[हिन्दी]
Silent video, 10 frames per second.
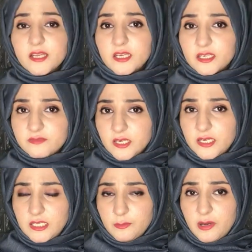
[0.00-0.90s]
की
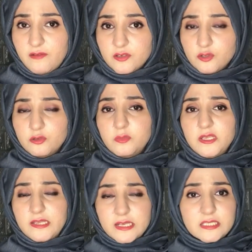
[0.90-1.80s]
गिरफ्तारी के बावजूद भी
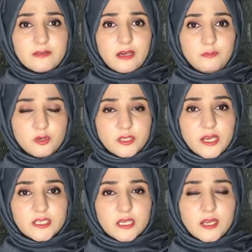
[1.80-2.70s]
ये सवाल भी
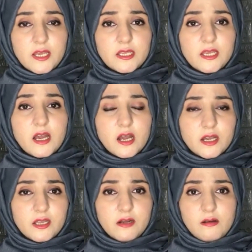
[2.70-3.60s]
उठाया जा रहा है कि
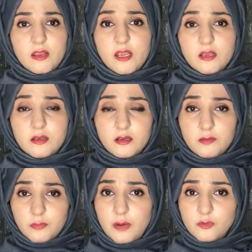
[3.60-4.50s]
आखिर एक
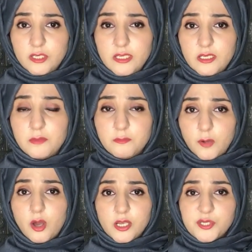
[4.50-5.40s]
मामूली
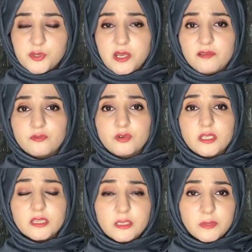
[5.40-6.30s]
एम्प्लॉय जो है वो
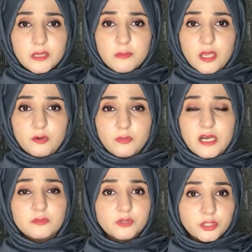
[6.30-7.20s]
इतनी बड़ी मालूम
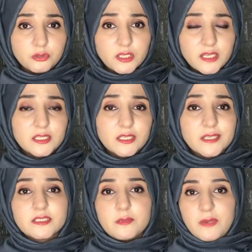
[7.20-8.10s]
पूरी दुनिया तक
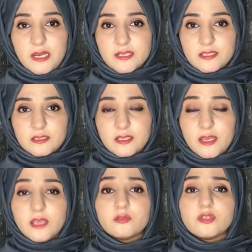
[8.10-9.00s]
कैसे फैला सकता
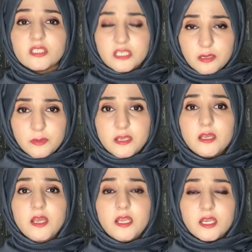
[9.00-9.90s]
है तो ये भी
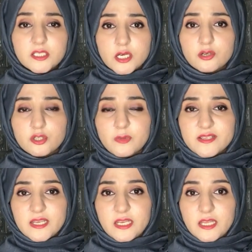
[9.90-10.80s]
एक शक व शुबा
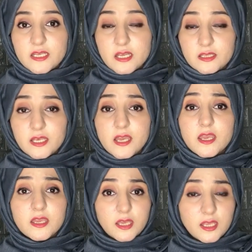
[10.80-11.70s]
जाहिर किया जाता है कि
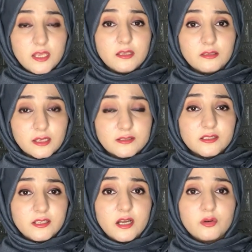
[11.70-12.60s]
कहीं
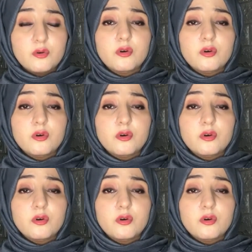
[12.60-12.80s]
टैक्सेरा को